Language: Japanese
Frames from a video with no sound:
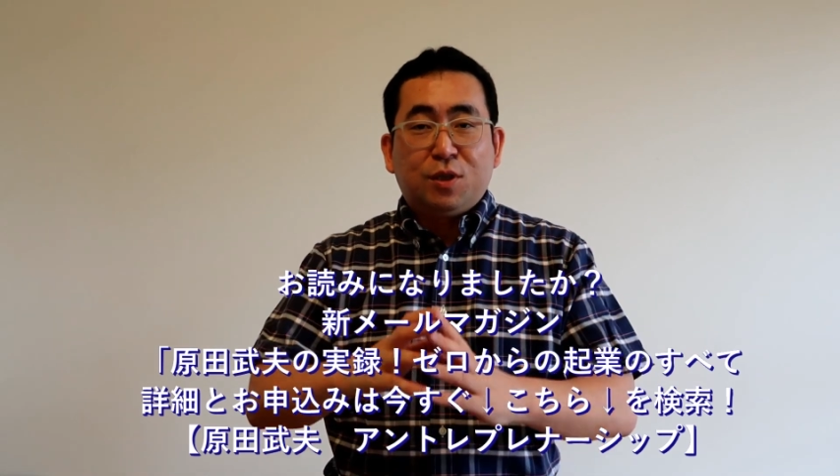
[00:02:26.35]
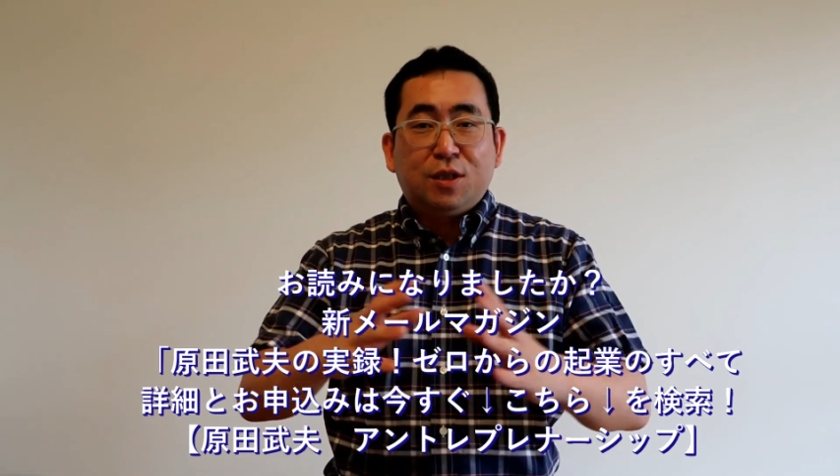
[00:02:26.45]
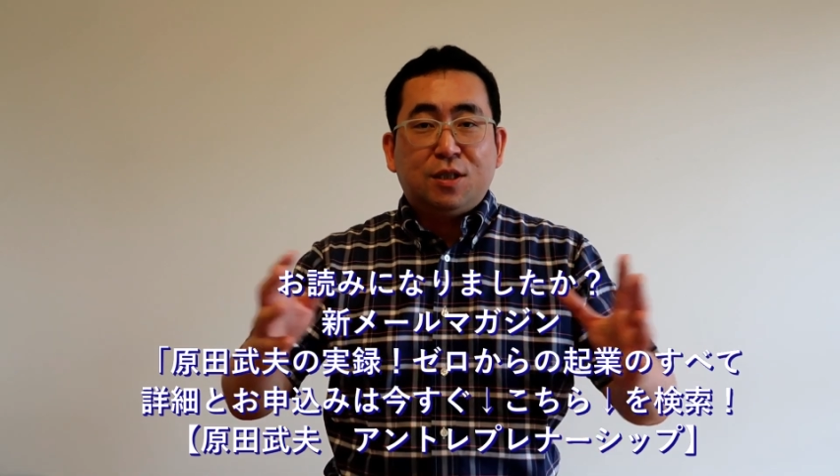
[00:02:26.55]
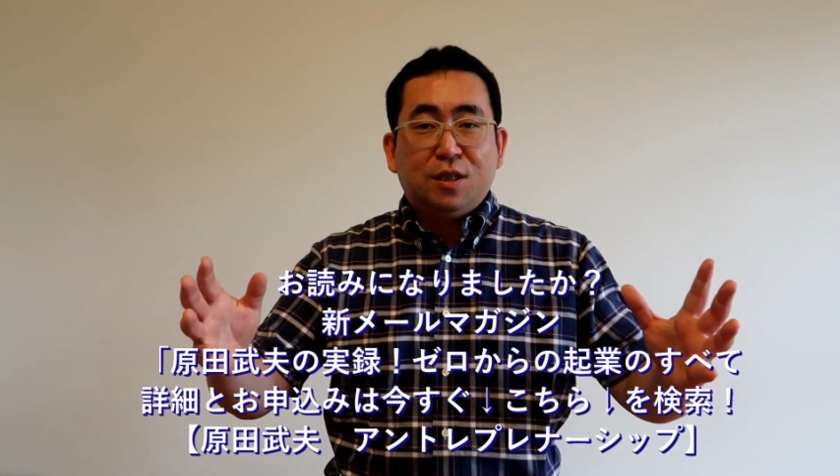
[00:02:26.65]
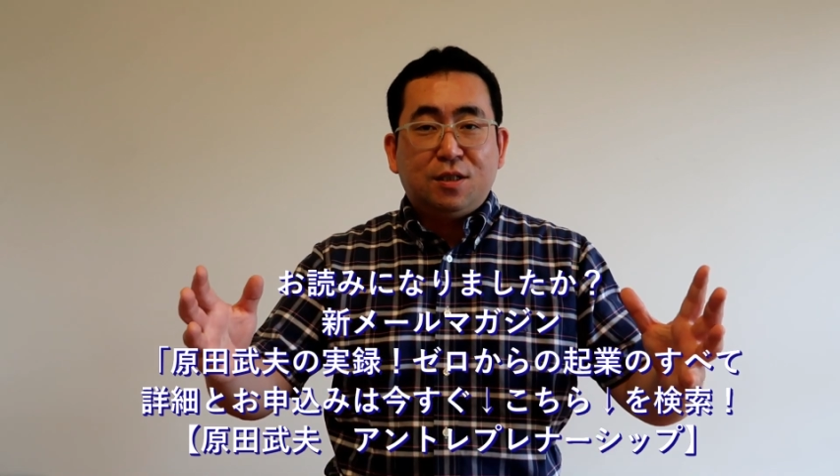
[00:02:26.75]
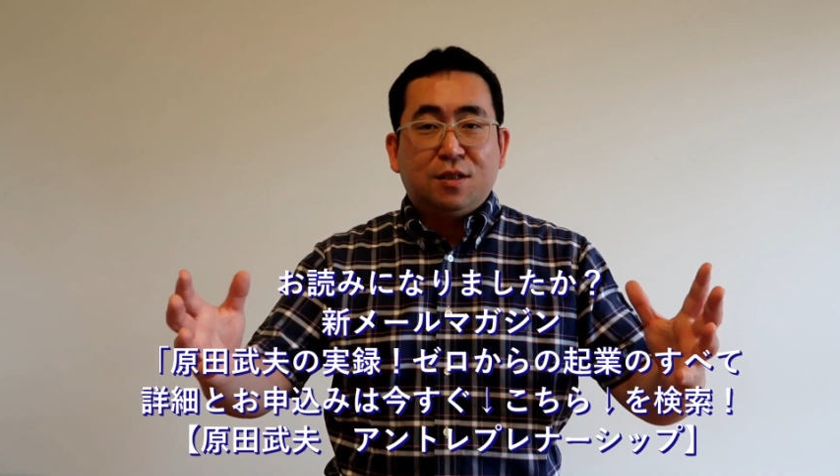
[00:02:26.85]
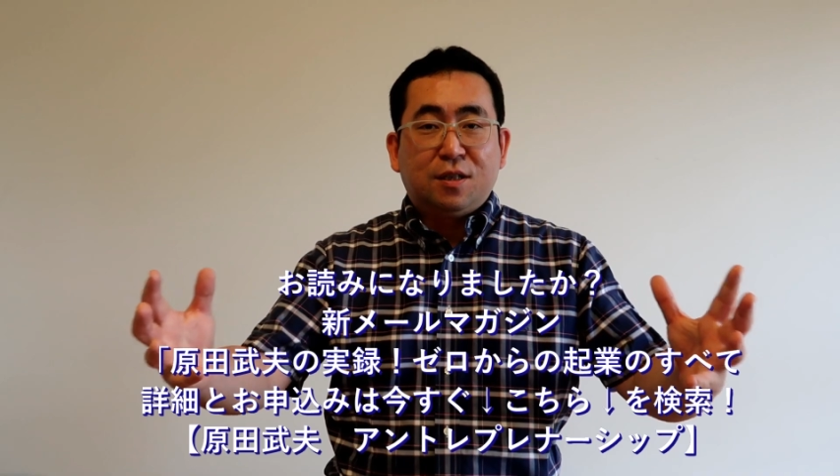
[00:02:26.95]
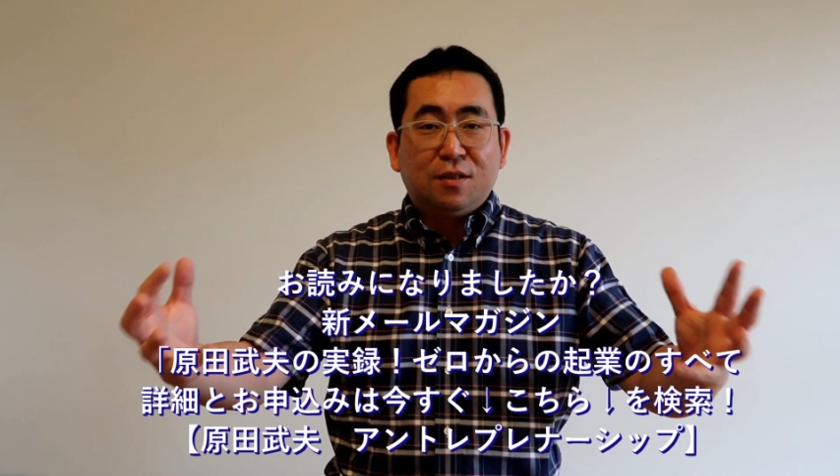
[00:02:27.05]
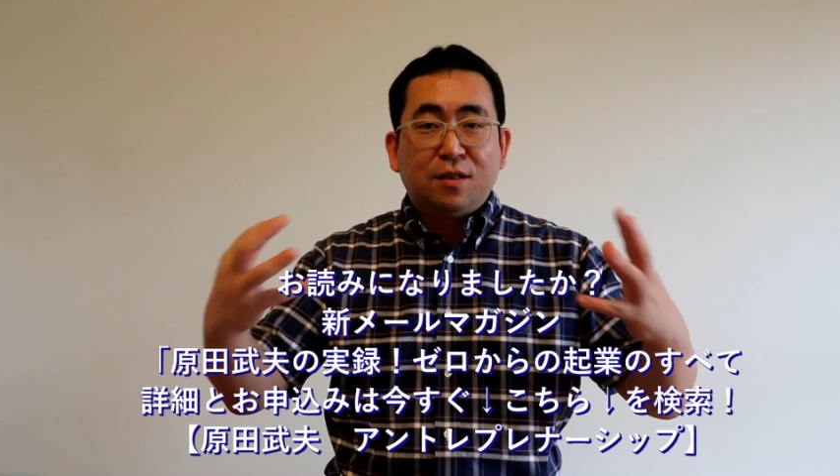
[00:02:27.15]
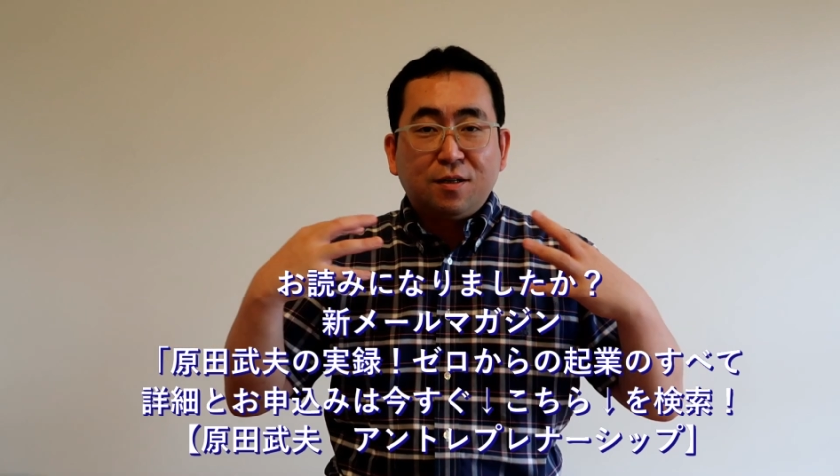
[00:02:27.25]
東アジア
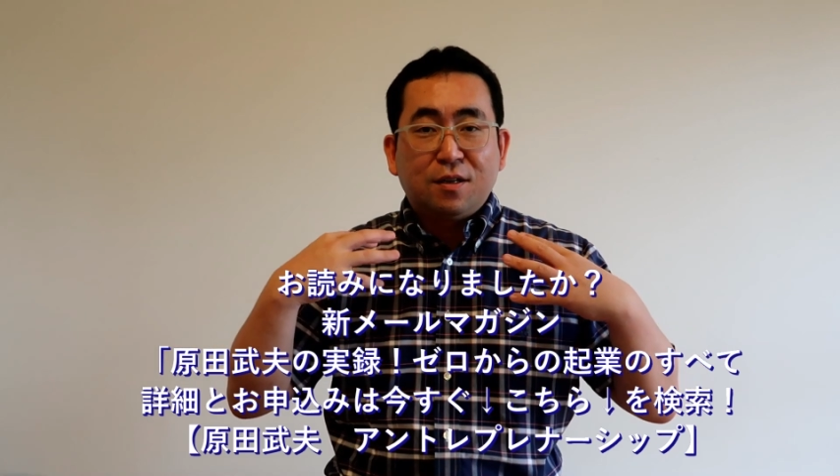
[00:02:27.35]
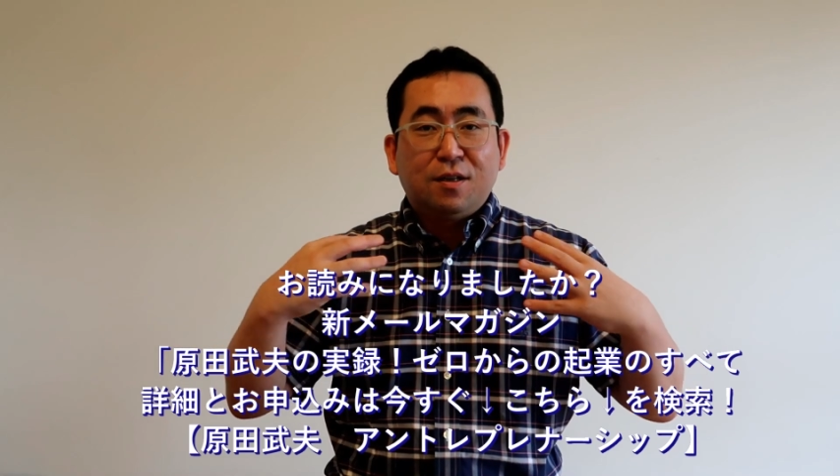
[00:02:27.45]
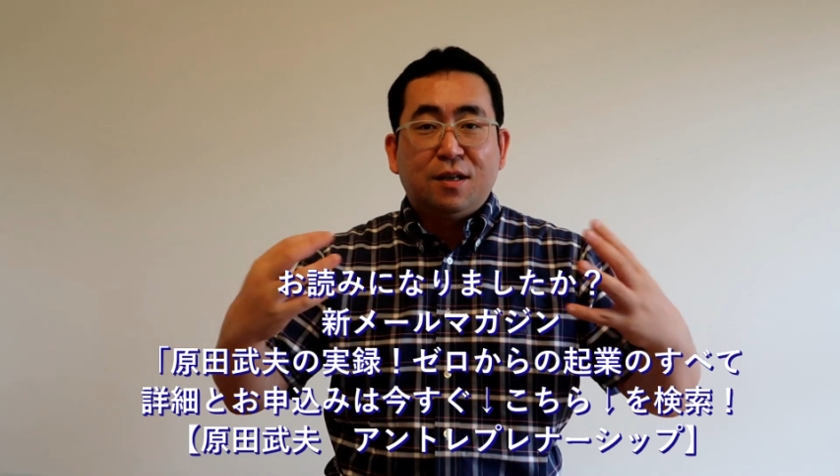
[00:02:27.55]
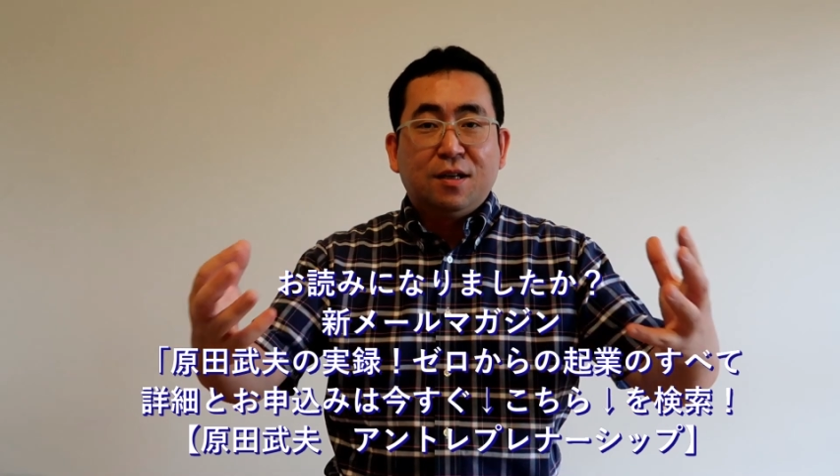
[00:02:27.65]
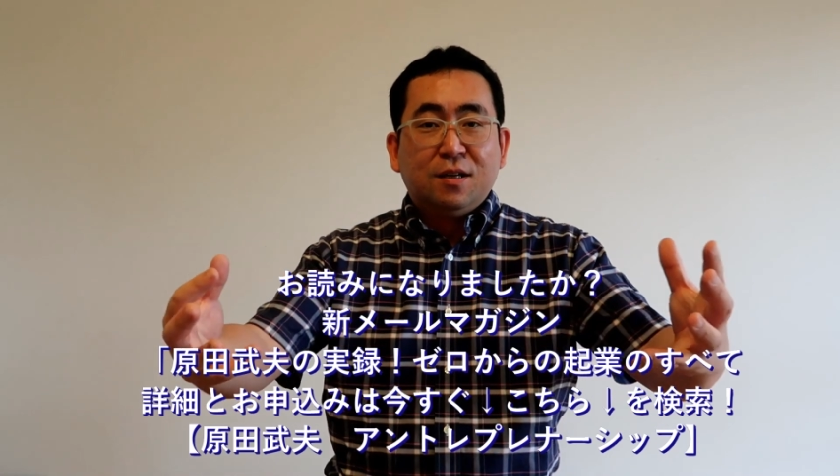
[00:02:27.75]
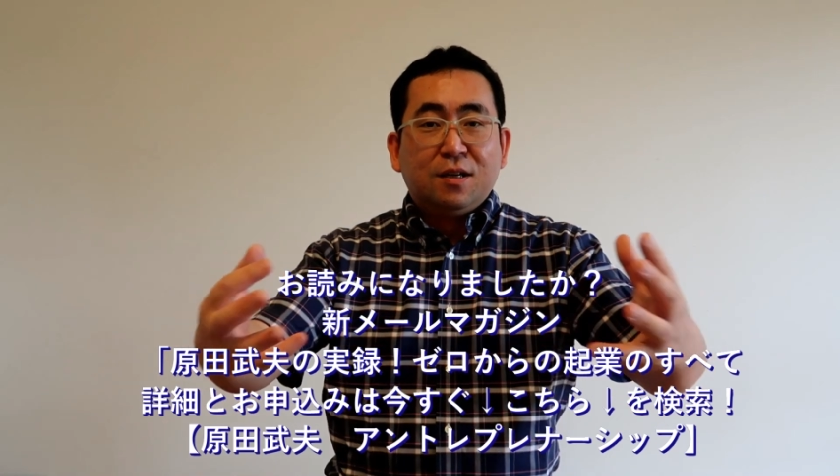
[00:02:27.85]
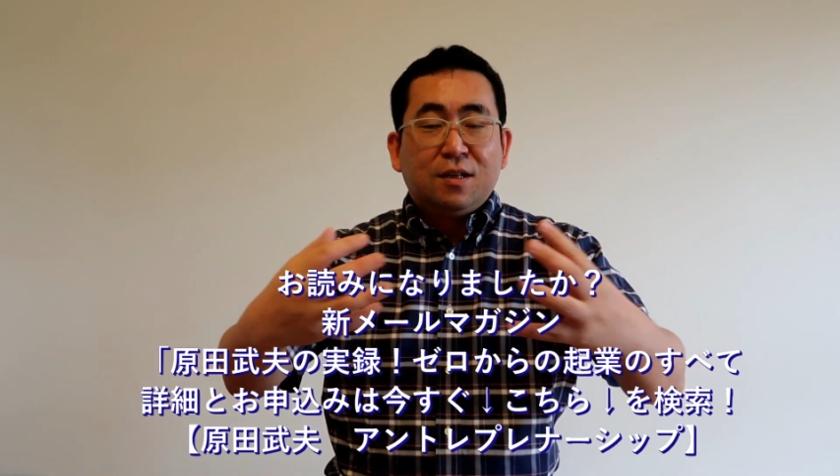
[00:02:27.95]
全体からね